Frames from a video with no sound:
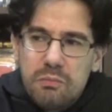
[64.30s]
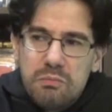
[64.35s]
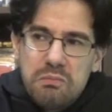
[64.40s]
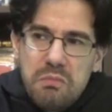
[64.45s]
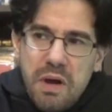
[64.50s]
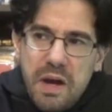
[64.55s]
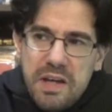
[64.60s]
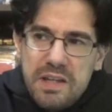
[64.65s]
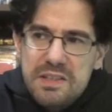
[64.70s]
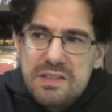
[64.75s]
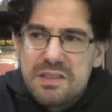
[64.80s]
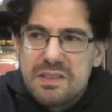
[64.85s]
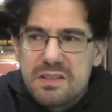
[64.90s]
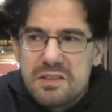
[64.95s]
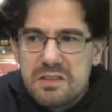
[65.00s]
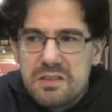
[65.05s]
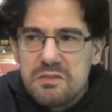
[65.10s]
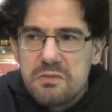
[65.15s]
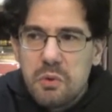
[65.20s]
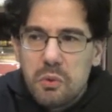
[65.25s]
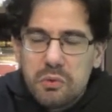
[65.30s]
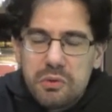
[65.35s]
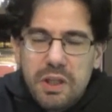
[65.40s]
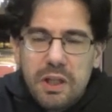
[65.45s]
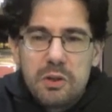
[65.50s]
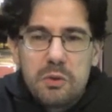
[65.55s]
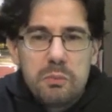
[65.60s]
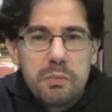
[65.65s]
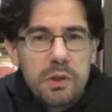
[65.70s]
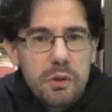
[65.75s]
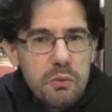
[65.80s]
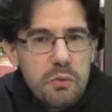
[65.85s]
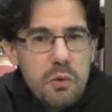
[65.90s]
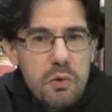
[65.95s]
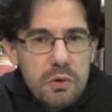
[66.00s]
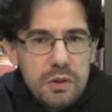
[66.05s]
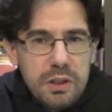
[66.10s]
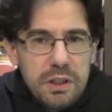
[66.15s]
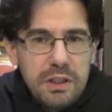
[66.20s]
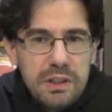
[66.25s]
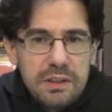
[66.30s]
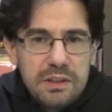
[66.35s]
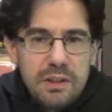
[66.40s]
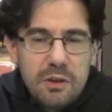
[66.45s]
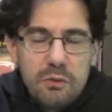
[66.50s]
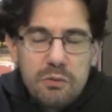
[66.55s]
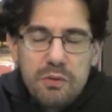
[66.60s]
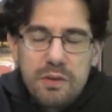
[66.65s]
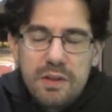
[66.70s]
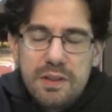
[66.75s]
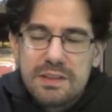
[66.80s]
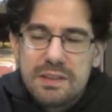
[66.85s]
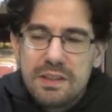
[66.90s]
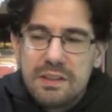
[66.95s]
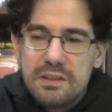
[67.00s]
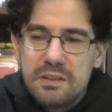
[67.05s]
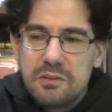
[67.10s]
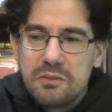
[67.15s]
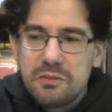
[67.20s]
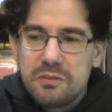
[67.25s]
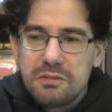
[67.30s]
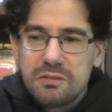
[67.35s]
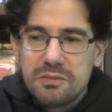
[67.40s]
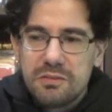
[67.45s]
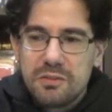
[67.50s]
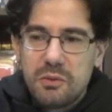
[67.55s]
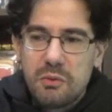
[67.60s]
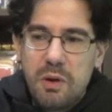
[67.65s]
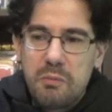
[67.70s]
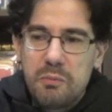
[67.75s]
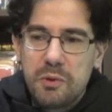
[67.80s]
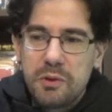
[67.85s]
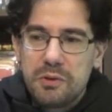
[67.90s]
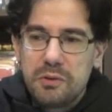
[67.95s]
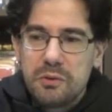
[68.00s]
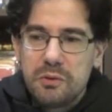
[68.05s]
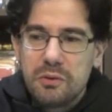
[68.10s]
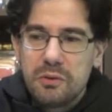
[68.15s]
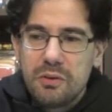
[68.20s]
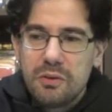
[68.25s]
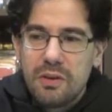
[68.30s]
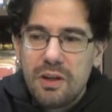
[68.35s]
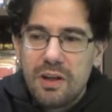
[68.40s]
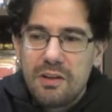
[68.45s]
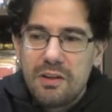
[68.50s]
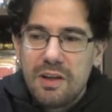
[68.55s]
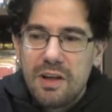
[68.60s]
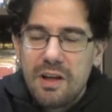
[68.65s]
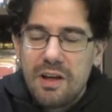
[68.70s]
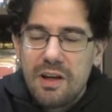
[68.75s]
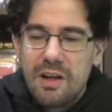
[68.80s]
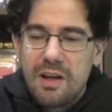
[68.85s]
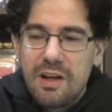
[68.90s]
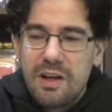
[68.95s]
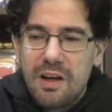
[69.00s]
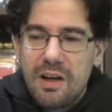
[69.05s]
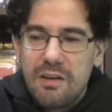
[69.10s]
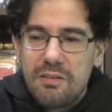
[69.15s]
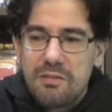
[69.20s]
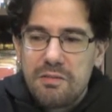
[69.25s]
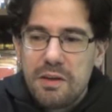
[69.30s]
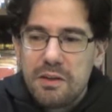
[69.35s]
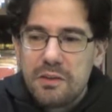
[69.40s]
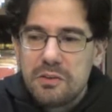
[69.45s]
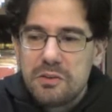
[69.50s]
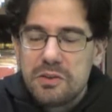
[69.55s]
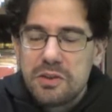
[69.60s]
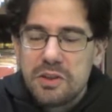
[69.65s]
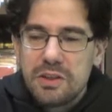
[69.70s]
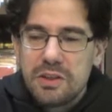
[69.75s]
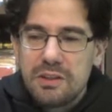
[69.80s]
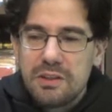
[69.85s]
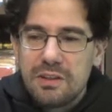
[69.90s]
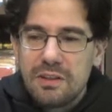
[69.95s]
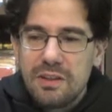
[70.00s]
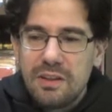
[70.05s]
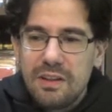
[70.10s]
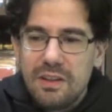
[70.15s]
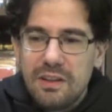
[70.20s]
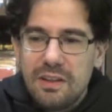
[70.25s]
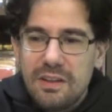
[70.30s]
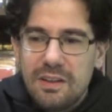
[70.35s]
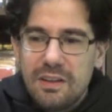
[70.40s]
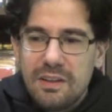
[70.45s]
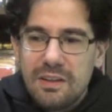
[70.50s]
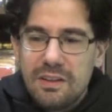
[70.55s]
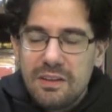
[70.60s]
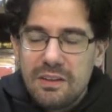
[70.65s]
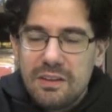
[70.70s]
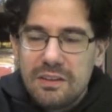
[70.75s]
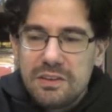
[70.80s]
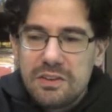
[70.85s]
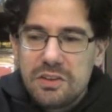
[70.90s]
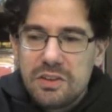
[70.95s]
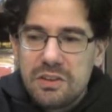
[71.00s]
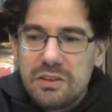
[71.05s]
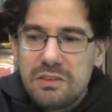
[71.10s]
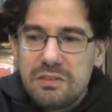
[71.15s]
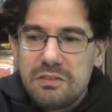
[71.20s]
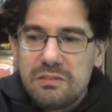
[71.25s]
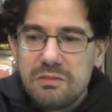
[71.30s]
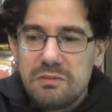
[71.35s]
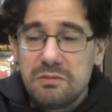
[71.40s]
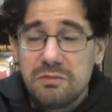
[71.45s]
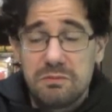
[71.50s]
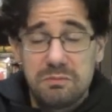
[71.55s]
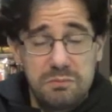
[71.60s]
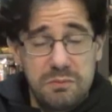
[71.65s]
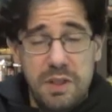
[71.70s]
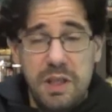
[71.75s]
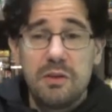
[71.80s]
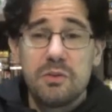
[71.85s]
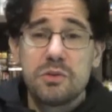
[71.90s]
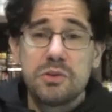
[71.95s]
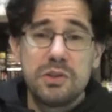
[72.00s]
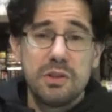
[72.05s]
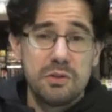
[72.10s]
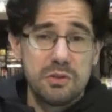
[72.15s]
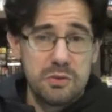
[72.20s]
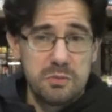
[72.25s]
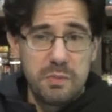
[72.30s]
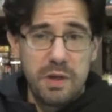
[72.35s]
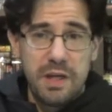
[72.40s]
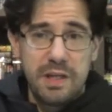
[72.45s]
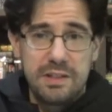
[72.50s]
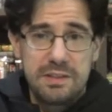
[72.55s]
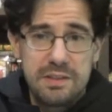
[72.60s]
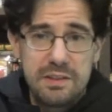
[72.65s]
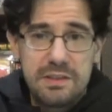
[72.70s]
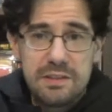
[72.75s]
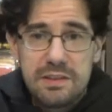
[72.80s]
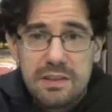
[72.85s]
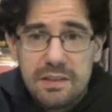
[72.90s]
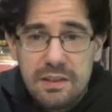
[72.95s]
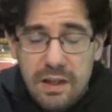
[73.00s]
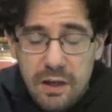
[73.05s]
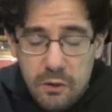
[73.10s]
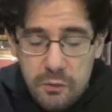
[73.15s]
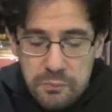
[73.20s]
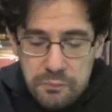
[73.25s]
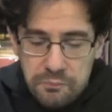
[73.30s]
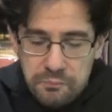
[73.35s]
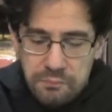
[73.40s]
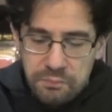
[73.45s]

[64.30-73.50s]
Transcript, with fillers: mais voltado para um Ronin, talvez, ele não, não é muito uh, afeito de de ter os seus mestres e tal.